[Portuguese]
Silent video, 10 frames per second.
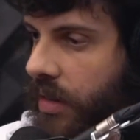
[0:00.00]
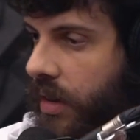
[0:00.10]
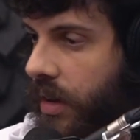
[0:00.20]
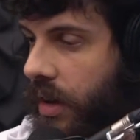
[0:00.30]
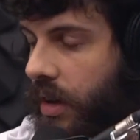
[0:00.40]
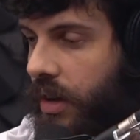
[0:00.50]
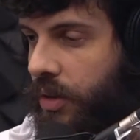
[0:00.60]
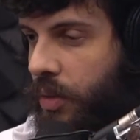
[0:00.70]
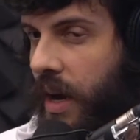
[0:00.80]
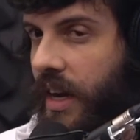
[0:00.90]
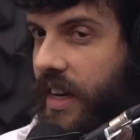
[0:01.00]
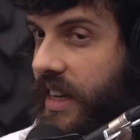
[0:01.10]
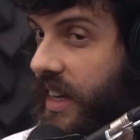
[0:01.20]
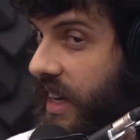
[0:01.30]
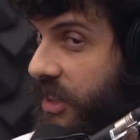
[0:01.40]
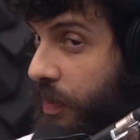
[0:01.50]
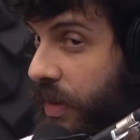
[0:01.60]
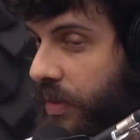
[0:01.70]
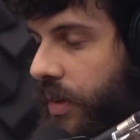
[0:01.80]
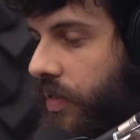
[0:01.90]
Aonde? No puteiro? Numa clínica
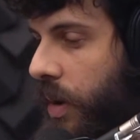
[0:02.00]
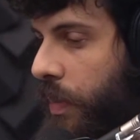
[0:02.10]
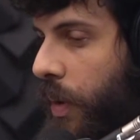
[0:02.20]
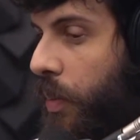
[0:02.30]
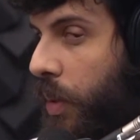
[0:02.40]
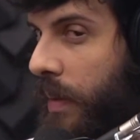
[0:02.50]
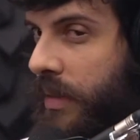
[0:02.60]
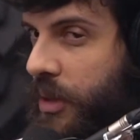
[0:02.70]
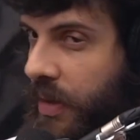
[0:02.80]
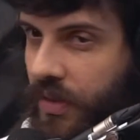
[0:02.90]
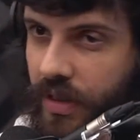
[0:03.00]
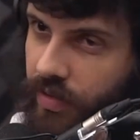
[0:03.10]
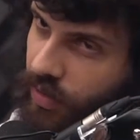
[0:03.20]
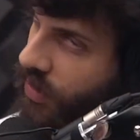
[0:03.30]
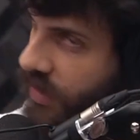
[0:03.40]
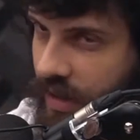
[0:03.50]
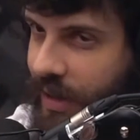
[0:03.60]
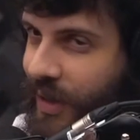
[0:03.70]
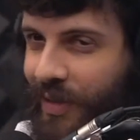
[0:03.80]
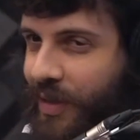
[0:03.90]
específica para um problema específico.
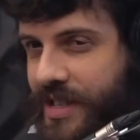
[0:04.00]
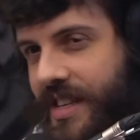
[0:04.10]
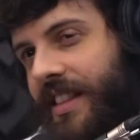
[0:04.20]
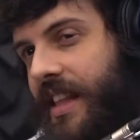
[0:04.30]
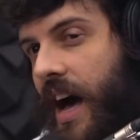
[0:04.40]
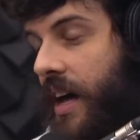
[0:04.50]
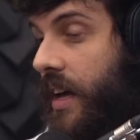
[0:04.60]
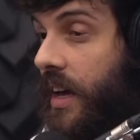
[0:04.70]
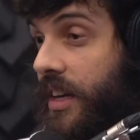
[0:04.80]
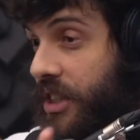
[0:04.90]
Entendi. Não vou citar. Tá bom.